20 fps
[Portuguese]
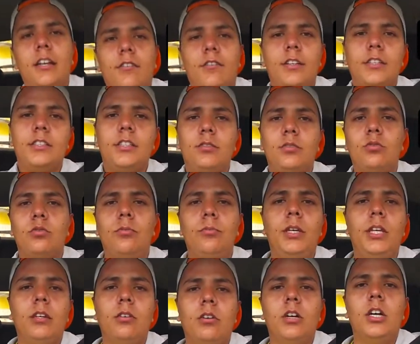que vai ser no
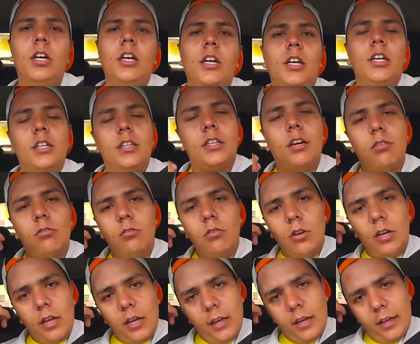domingo. Então,
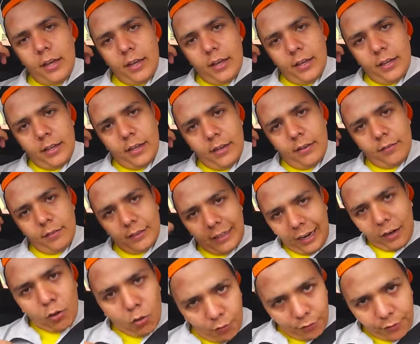tá
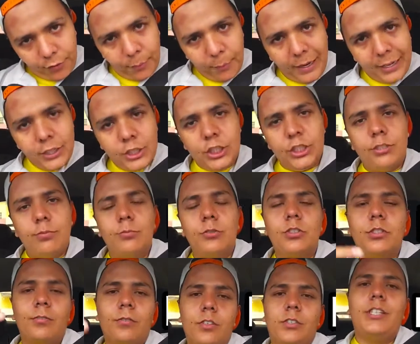confirmadíssimo.
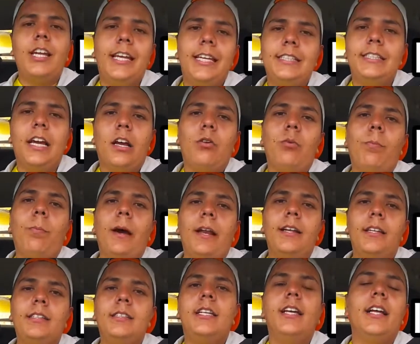Se você quiser
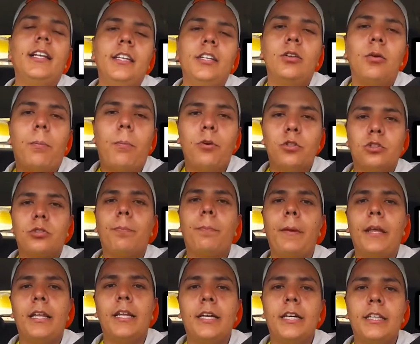comparecer ali no posto
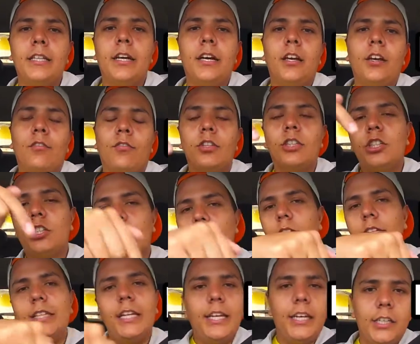Pelanda, eu vou deixar o
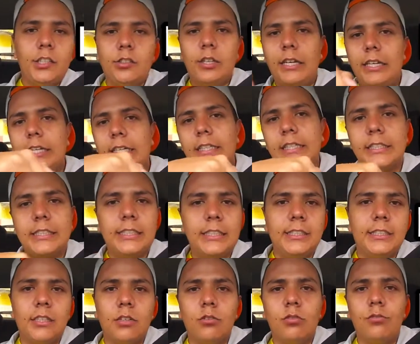endereço aí na
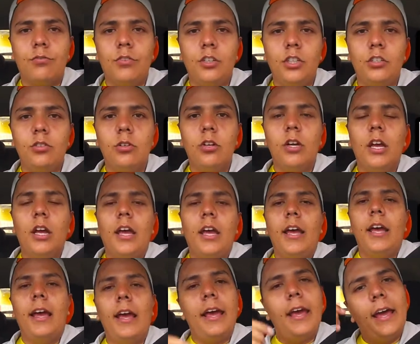descrição do vídeo
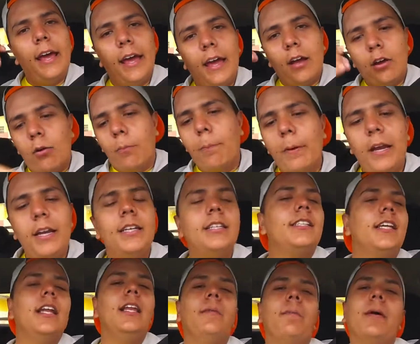é,
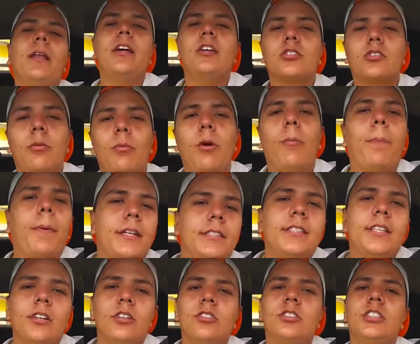comparecer ali para nós comer um
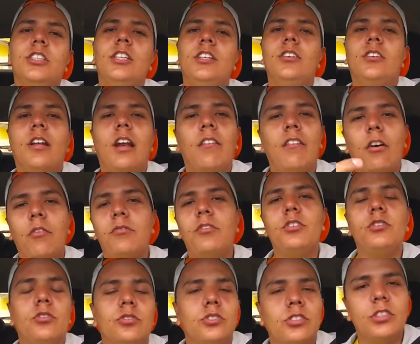pastelzinho, gravar um
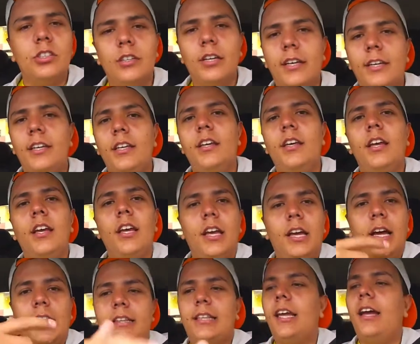videozinho aí.
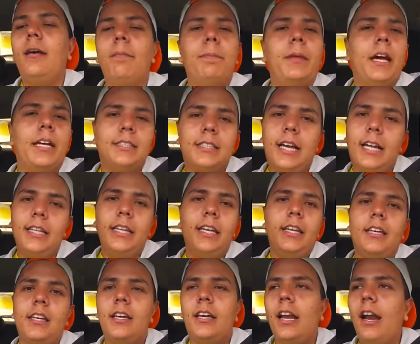Até a piazada aí
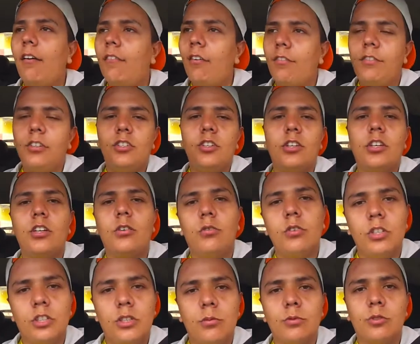que grava vídeo aqui em
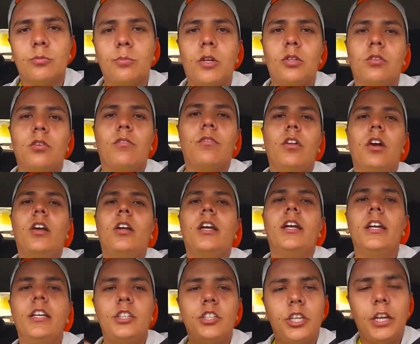Curitiba, os motovloggers
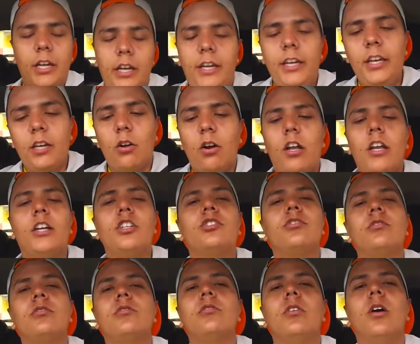aí, chega aí, cola
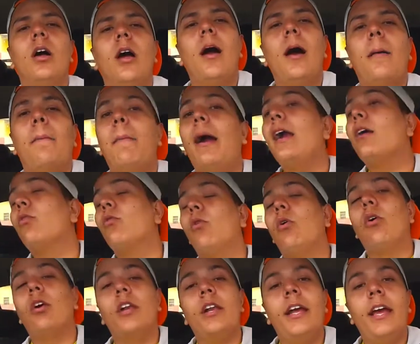junto, marca um
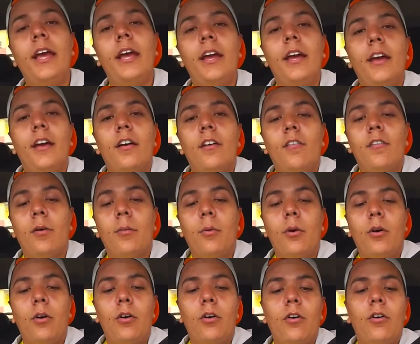rolê.
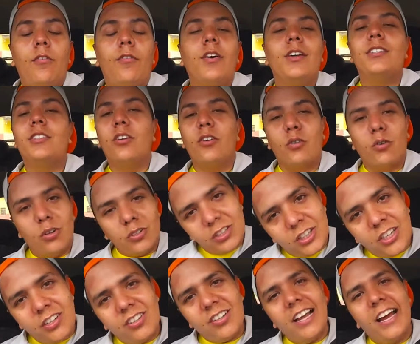Vamos fazer um
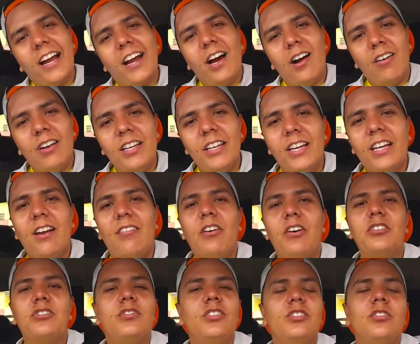encontrinho legal ali, gravar
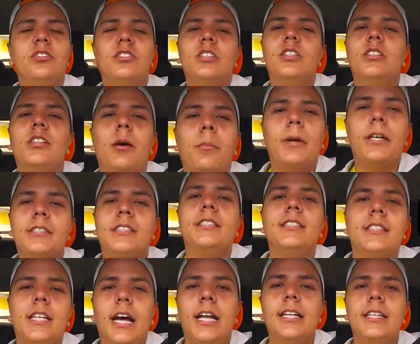uns videozinhos, dar umas
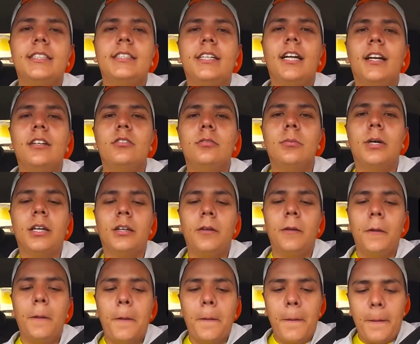risadas, certo, mano?
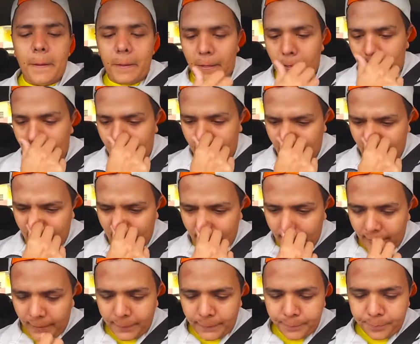
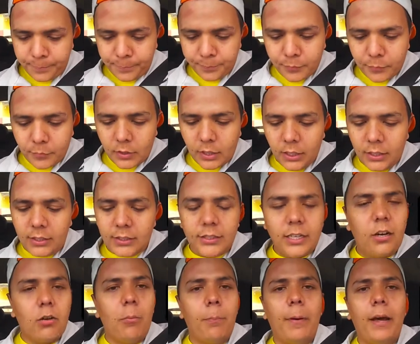E quem quiser
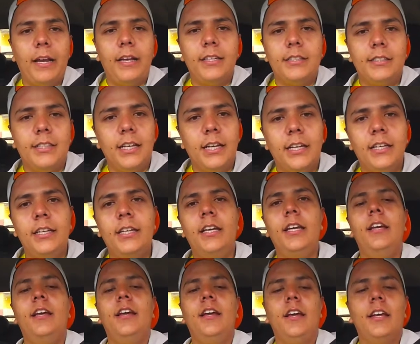comparecer ali,
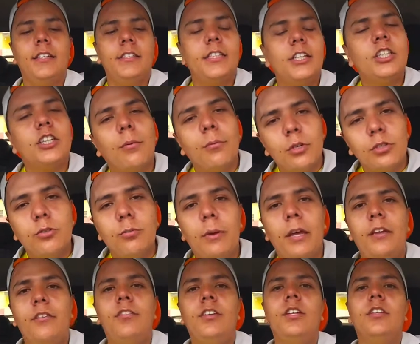seja muito
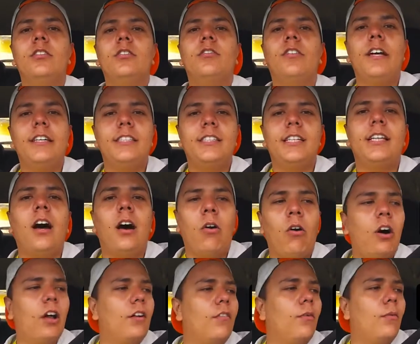bem-vindo, vai ser da
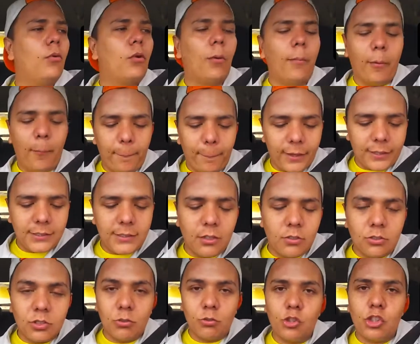hora. Vamos comer um
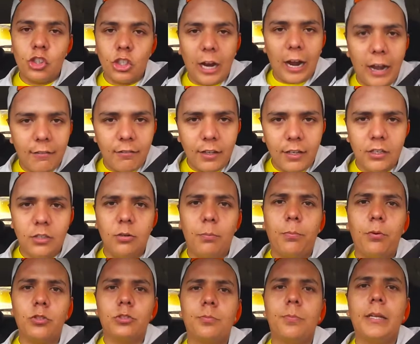pastelzão chave ali do
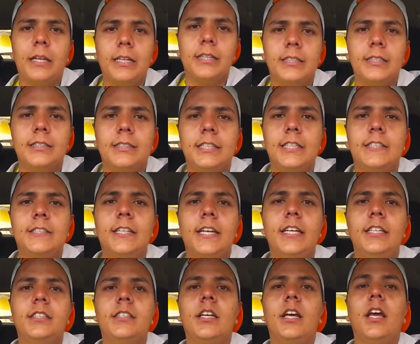Posto Pelanda
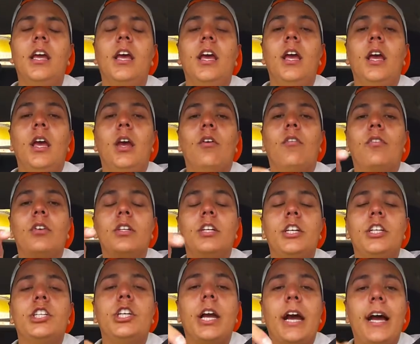16. Eu vou
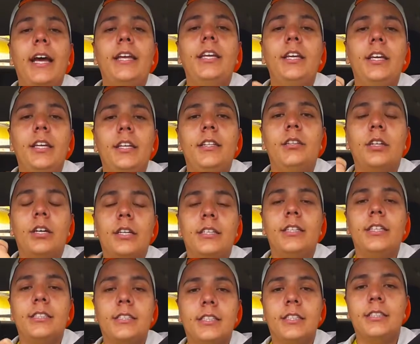deixar aí na
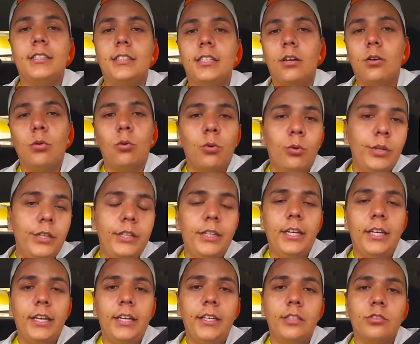descrição o um
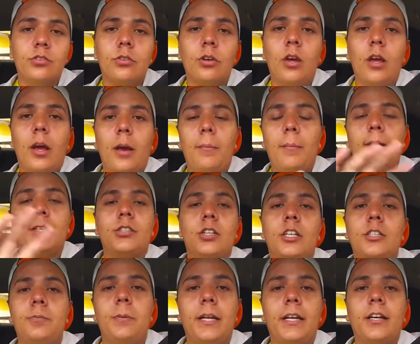endereço, mas só
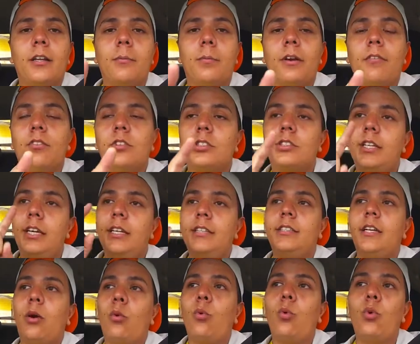explicando para vocês,
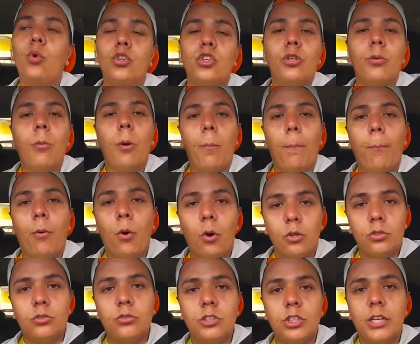é o último
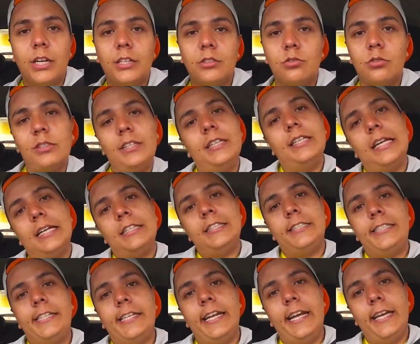posto de gasolina à
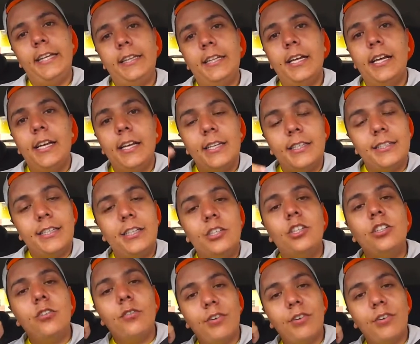direita, sentido